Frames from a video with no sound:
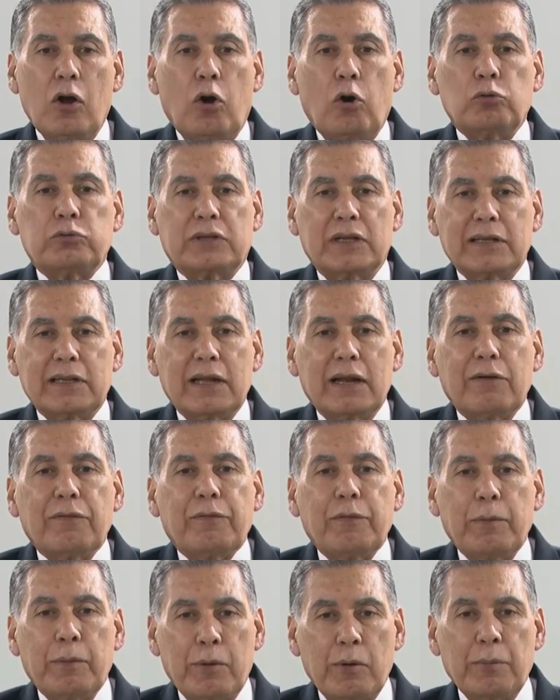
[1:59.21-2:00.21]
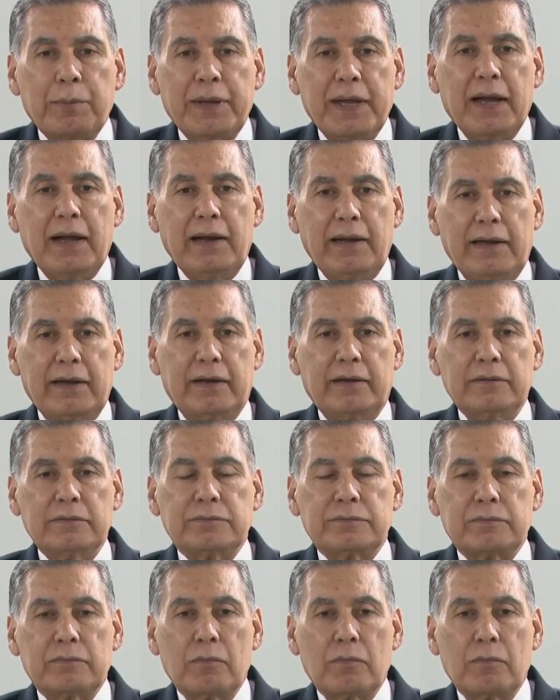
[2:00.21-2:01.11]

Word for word: o usted tiene fibromialgia,